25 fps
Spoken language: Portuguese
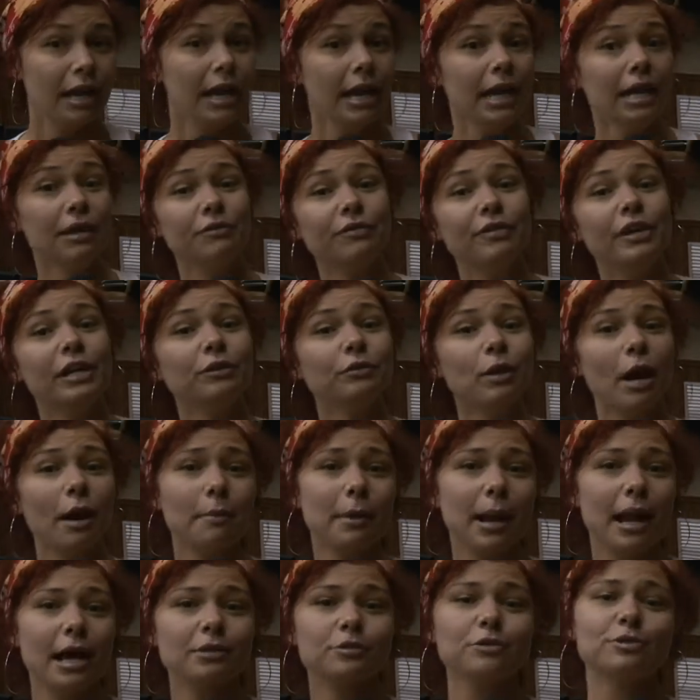enviando
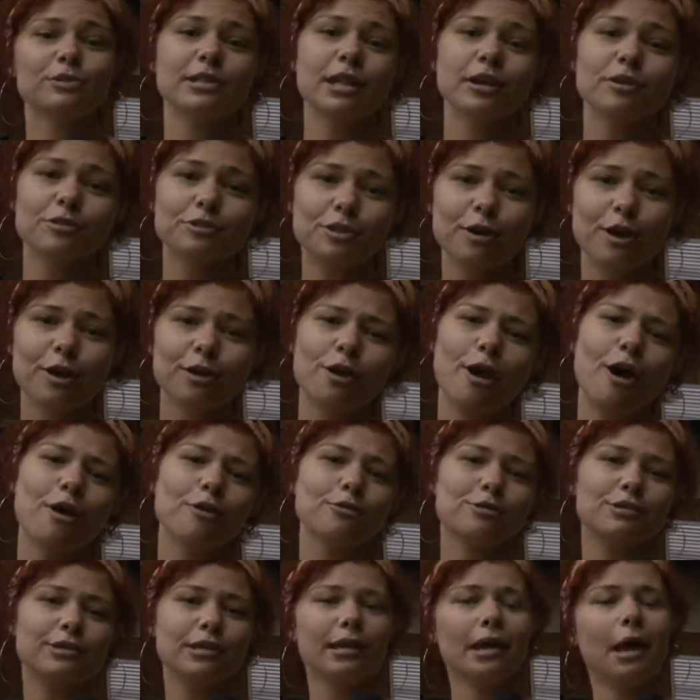abraços não
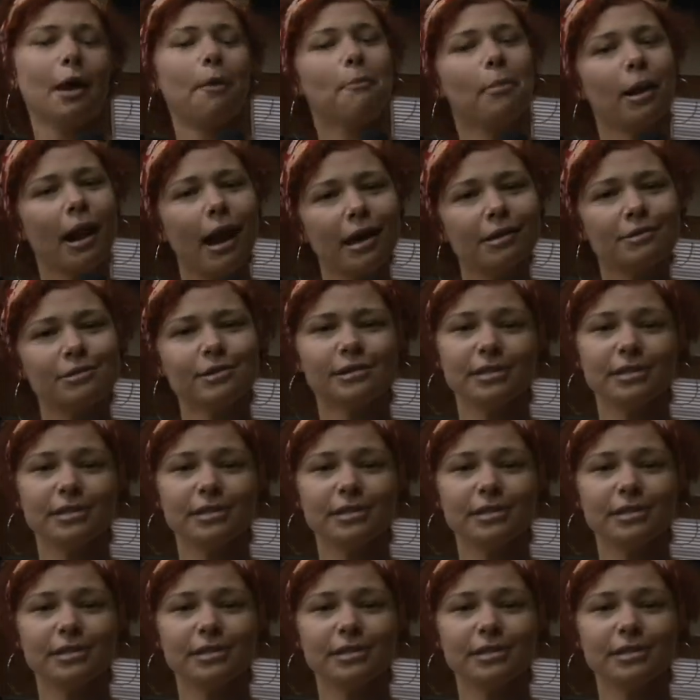sonoros sem abraço e